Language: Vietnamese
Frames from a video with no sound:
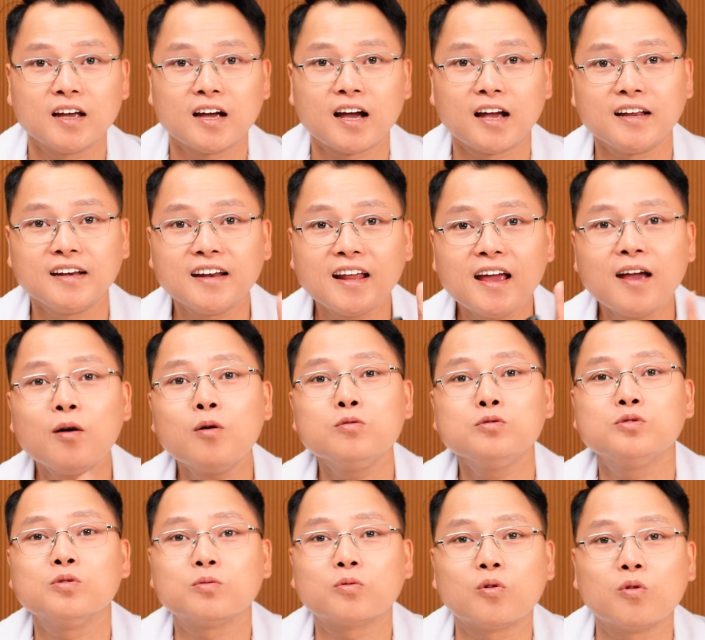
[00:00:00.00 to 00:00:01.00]
hãy đeo
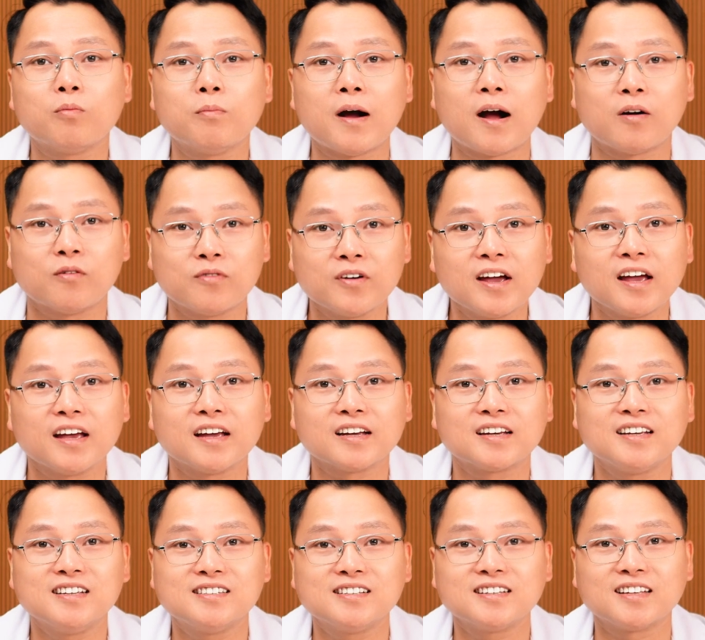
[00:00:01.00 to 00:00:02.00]
dụng cụ bảo vệ
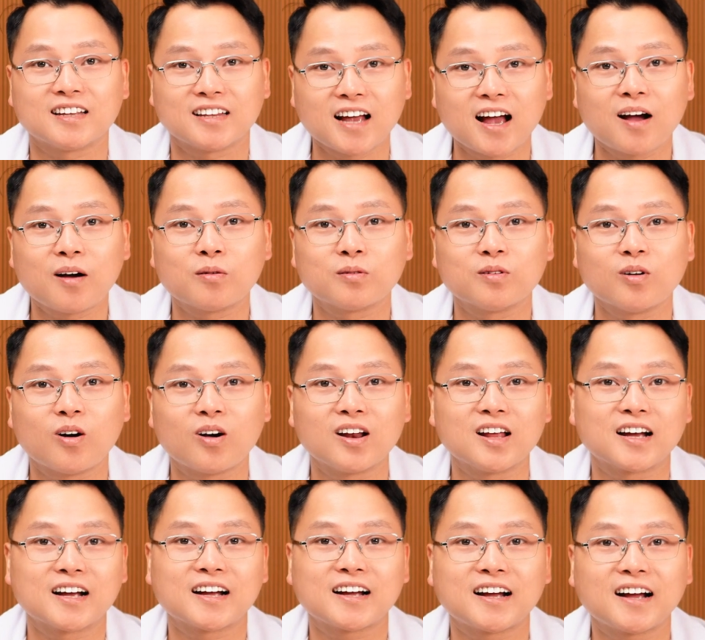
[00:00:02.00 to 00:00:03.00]
khi chơi thể thao đó
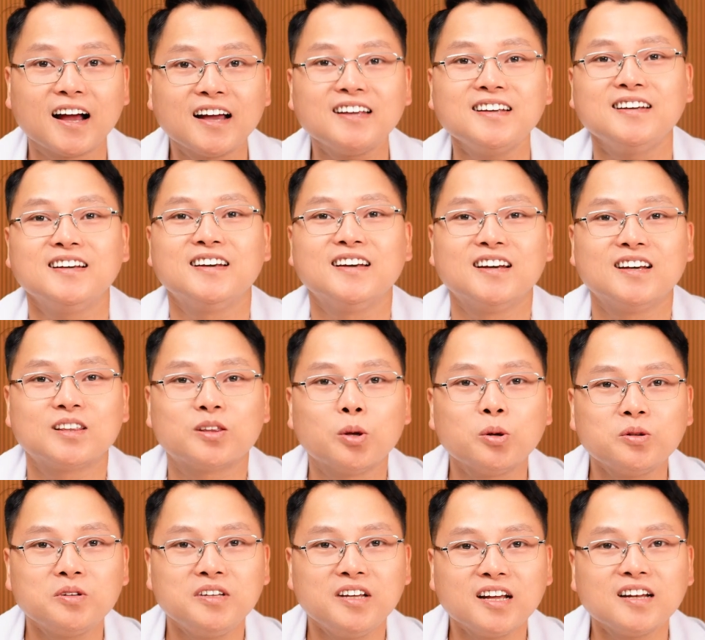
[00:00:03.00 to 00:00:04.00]
là cách
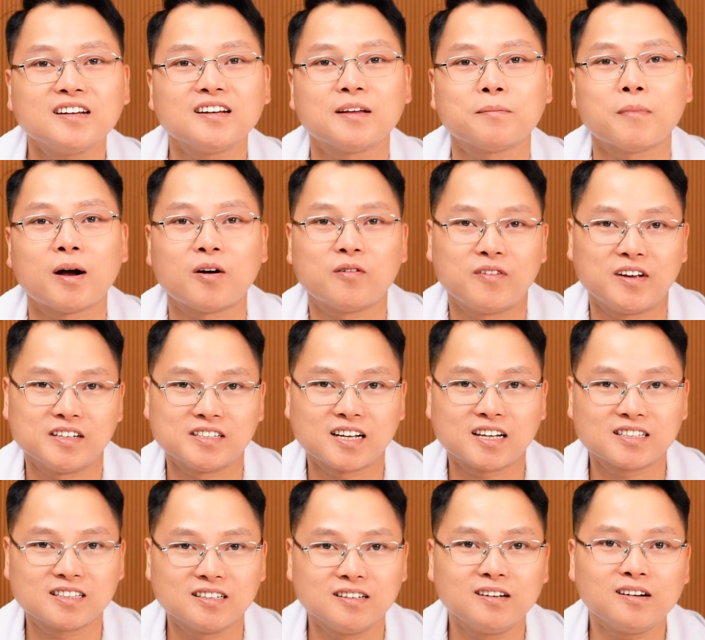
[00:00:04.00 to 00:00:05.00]
tốt nhất để bảo vệ
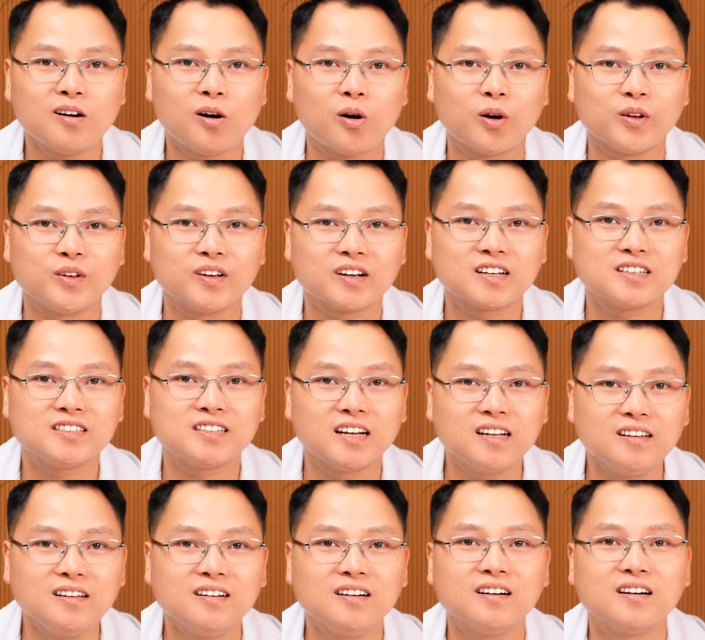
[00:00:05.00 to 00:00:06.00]
răng sứ khỏi những cái
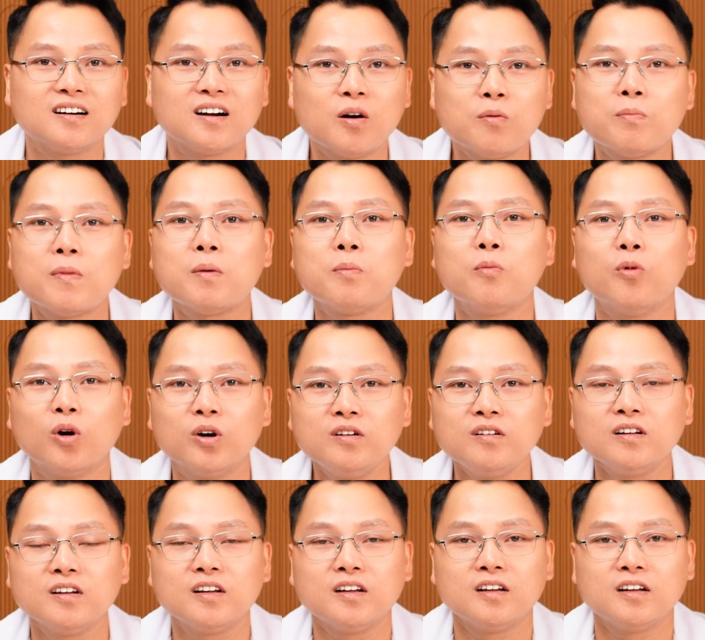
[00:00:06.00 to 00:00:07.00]
chấn thương không mong
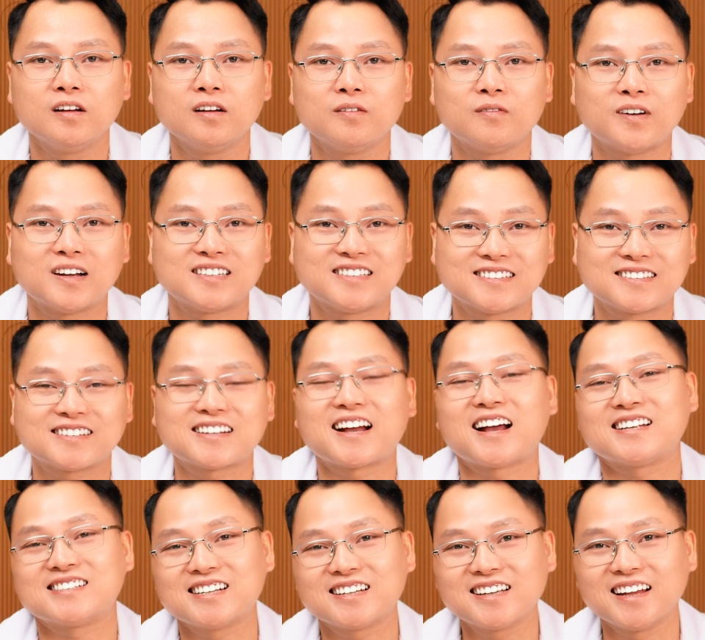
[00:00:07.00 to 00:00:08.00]
muốn và
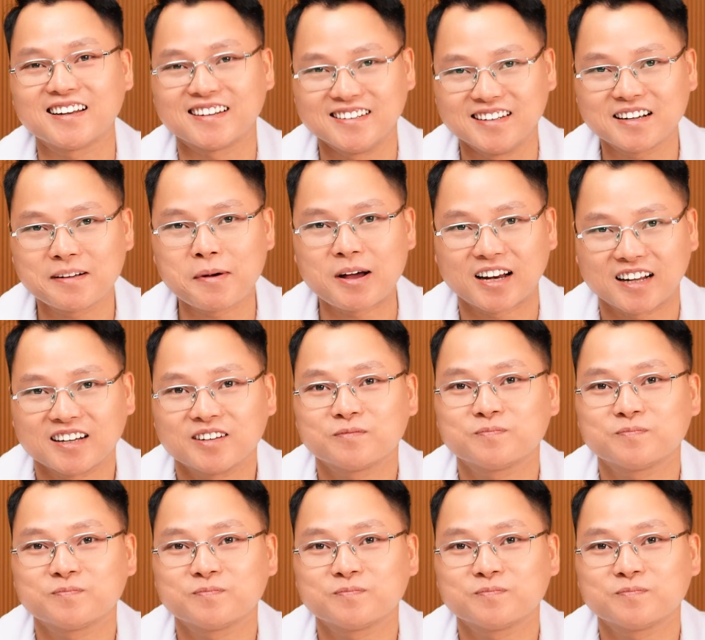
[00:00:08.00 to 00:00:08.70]
cả răng thật nữa các bạn ạ